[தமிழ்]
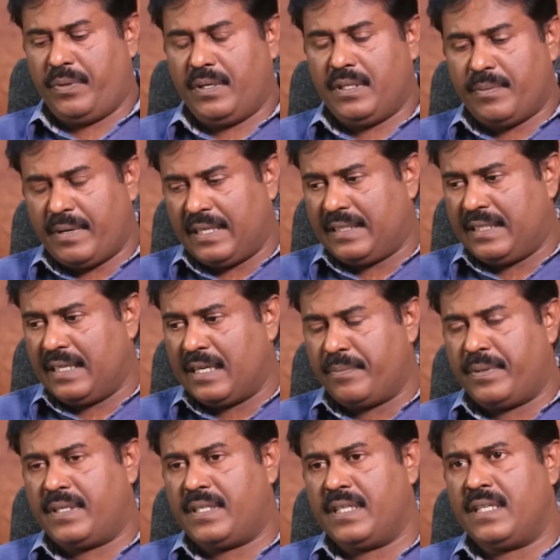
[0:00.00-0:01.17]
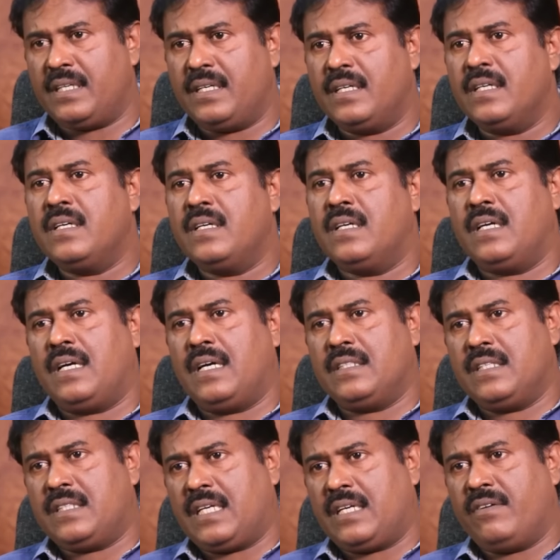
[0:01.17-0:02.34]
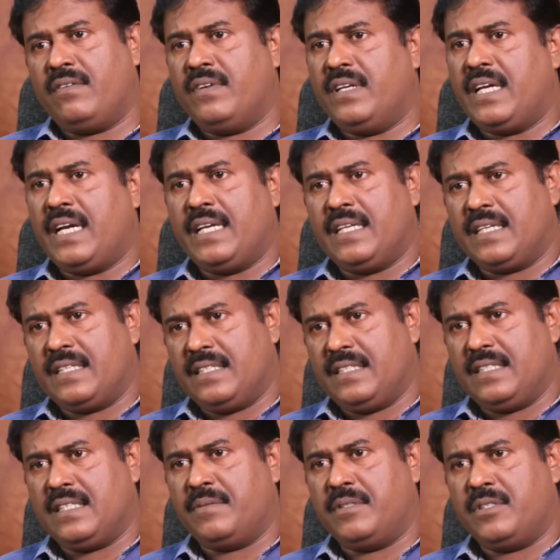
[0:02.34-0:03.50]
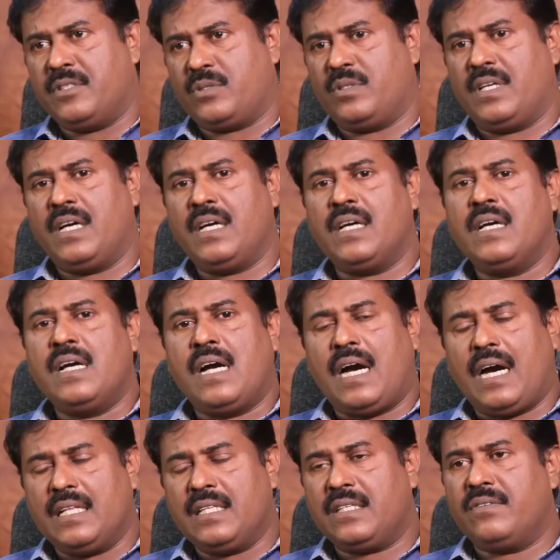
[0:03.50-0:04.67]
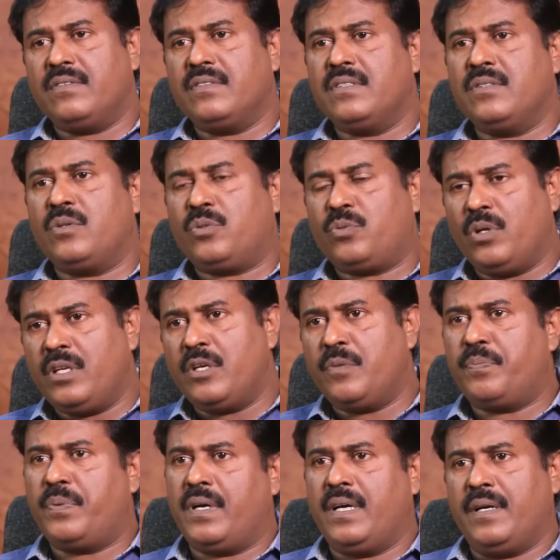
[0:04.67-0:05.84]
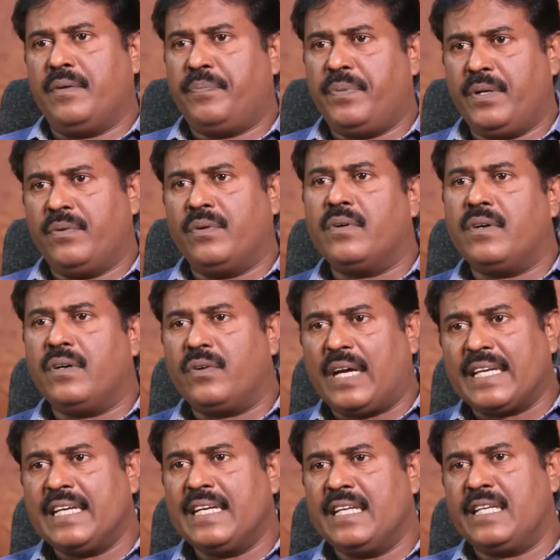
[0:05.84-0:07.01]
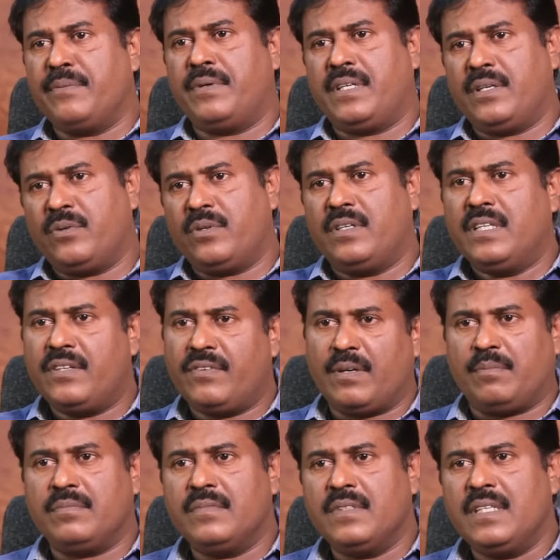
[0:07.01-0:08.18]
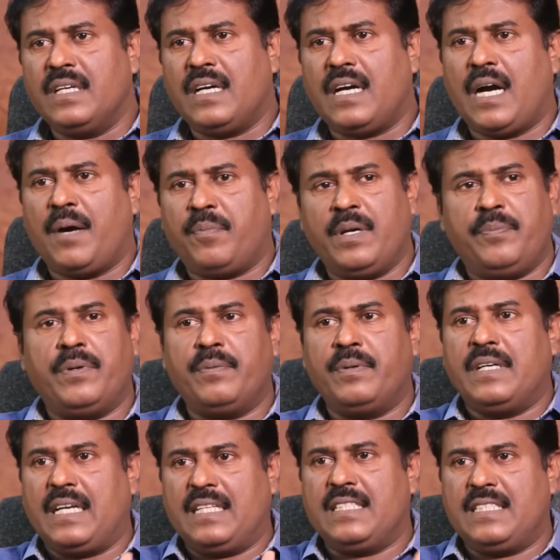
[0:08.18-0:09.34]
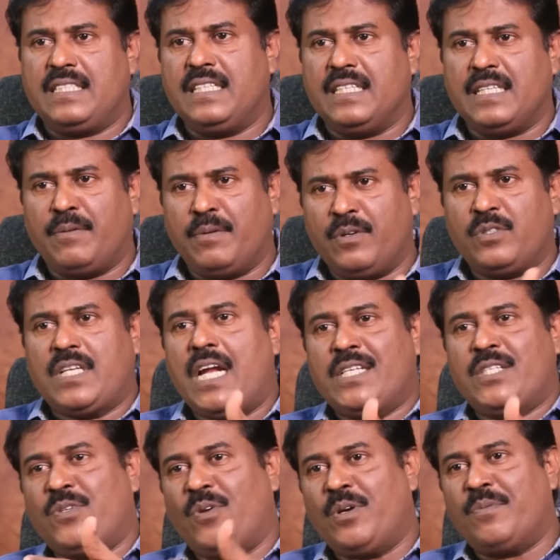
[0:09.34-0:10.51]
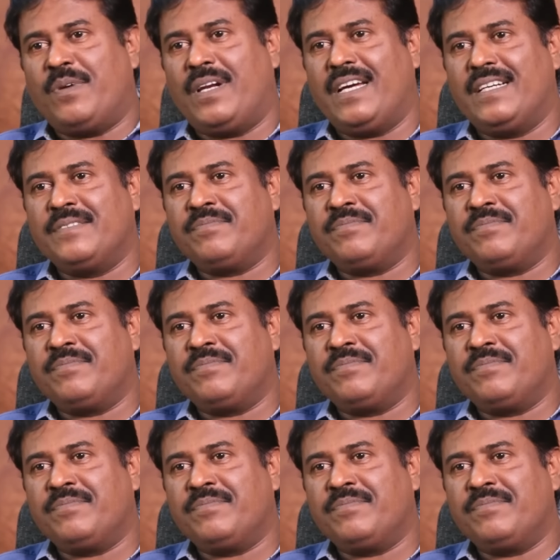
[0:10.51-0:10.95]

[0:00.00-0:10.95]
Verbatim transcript: இப்போ இந்த மாதிரி திருடப்பட்டு அந்த தகவல் வெளியாகி இருக்குது அப்படின்னு சொன்னால் அதுக்கு வந்து ஒரு தொழில்நுட்ப பிரிவு ஒரு அங்கீகரிக்கப்பட்ட ஒரு நிறுவனம் ஆமாம் இப்படி இப்படி நடந்துச்சு அப்படின்னு ஒரு சாட்சி சொல்லணும்ல